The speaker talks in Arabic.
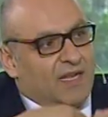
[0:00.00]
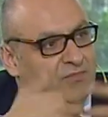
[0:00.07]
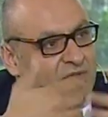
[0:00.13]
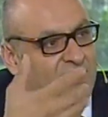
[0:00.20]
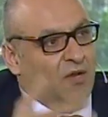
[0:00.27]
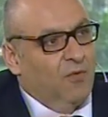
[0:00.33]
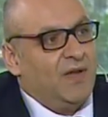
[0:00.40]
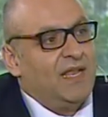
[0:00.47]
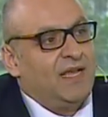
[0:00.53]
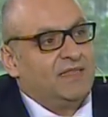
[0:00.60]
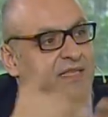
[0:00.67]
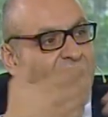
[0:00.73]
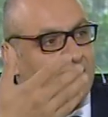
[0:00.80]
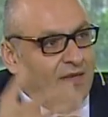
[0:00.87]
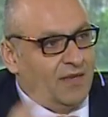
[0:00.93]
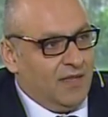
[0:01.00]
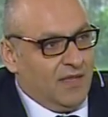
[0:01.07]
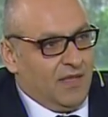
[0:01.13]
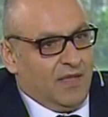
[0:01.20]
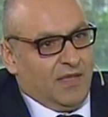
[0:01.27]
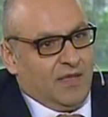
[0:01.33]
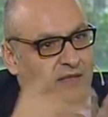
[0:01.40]
بتتداولها كثير
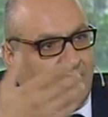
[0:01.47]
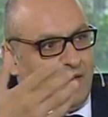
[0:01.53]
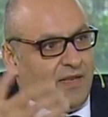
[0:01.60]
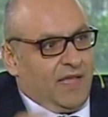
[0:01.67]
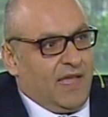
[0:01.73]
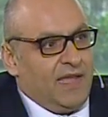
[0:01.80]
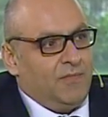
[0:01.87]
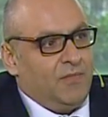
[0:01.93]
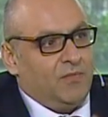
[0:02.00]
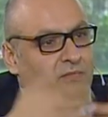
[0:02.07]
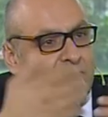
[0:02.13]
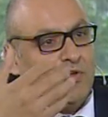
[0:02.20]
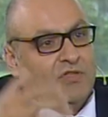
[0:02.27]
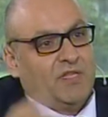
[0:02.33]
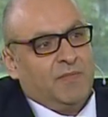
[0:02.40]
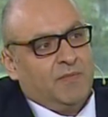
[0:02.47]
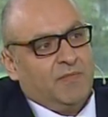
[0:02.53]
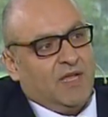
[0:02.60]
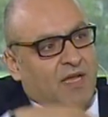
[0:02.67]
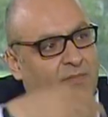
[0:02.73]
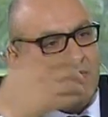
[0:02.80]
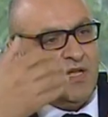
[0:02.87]
يعني هي بتعتبر من
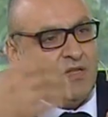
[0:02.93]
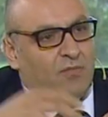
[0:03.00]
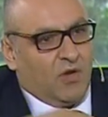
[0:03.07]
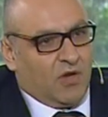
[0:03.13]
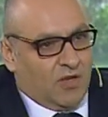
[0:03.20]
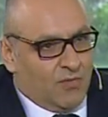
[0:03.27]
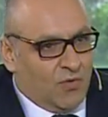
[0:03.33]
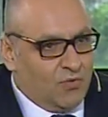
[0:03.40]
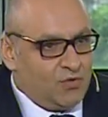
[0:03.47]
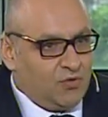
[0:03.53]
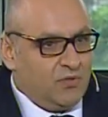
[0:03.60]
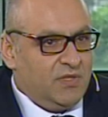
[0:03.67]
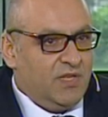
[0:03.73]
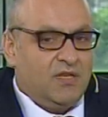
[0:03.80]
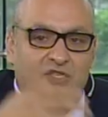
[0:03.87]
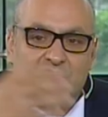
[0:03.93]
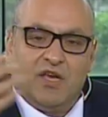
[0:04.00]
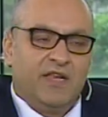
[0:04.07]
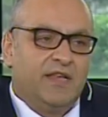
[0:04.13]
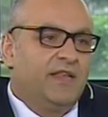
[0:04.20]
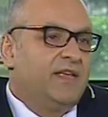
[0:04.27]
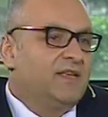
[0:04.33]
اهم الاطباق الموجوده
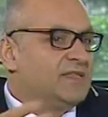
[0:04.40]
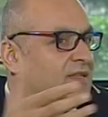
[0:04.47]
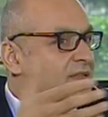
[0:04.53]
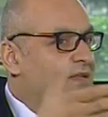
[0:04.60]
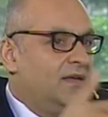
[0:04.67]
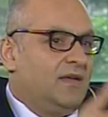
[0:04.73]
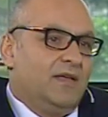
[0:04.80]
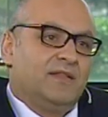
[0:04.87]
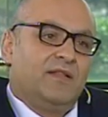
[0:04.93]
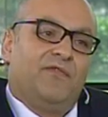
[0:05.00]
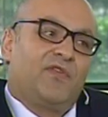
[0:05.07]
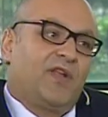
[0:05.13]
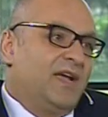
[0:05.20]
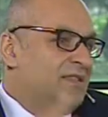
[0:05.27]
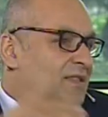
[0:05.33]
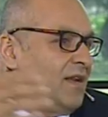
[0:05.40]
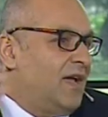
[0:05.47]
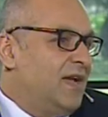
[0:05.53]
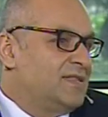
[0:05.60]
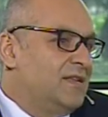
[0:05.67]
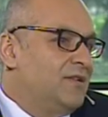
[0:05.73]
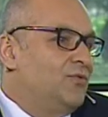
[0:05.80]
التشاينيز الفرايد
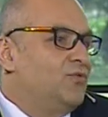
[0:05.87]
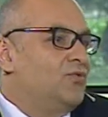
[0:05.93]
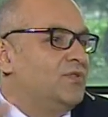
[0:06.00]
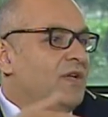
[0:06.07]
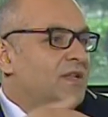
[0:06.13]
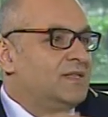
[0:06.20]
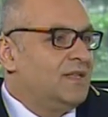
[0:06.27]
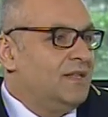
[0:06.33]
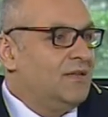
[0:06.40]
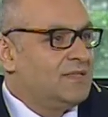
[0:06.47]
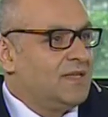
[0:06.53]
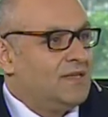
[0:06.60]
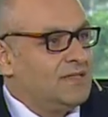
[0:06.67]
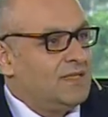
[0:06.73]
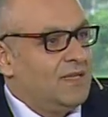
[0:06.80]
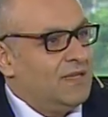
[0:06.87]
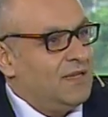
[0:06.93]
رايس النودلز القصص جهاد